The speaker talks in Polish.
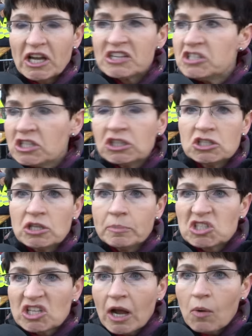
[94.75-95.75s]
Ja nigdy nie
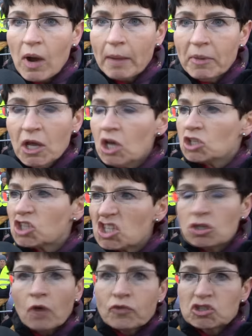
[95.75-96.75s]
myślałam, że
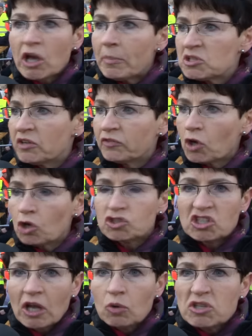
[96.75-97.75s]
znowu trzeba będzie
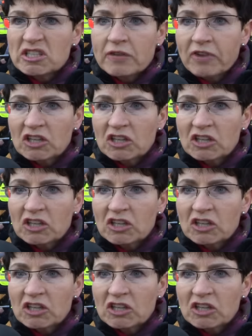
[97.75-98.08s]
wychodzić na ulicę,